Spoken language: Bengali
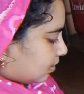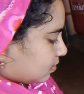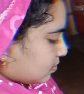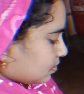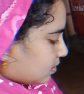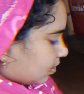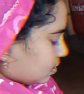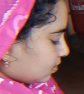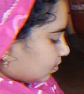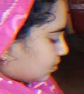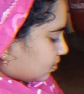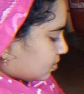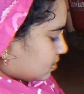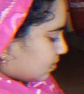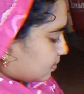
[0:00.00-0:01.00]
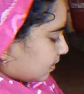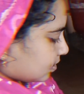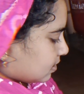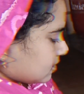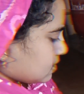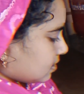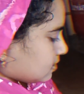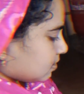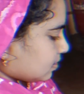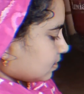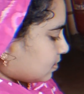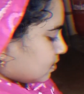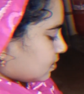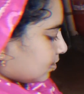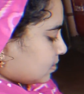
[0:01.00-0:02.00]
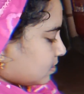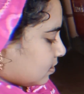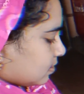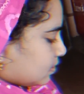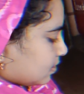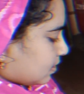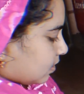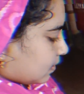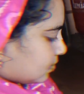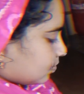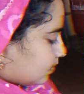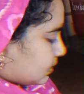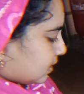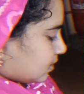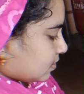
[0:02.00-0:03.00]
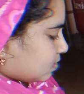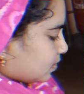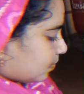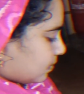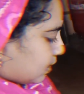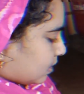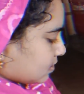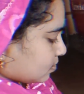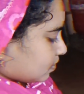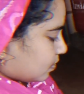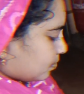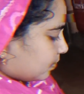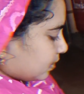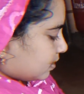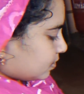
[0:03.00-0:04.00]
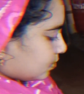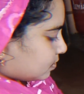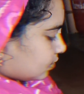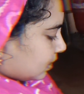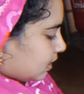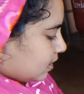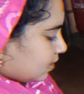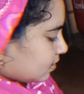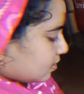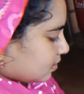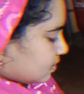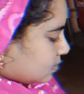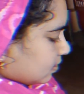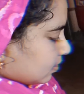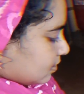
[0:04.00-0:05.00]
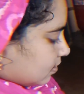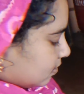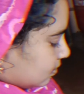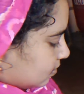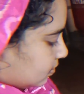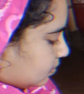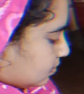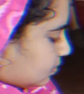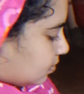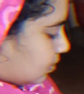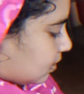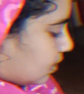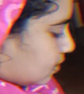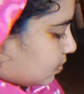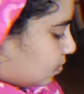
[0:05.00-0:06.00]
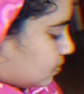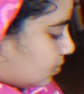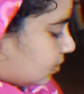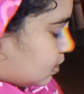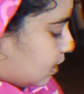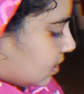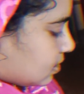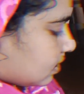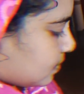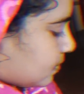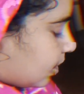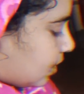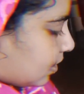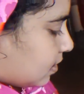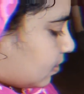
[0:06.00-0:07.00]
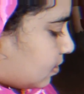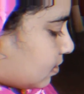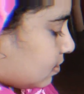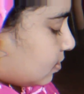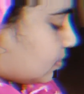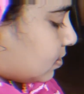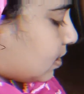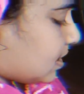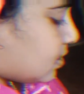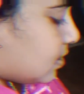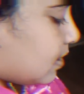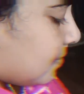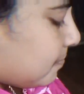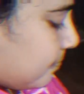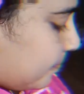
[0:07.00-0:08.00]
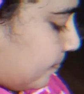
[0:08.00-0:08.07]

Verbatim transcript: এখন সকাল দশটা বাজে এখন মানে সব কাজ কমপ্লিট করে তরকারি কুটতে আসলাম রান্নাঘরে চলে আসলাম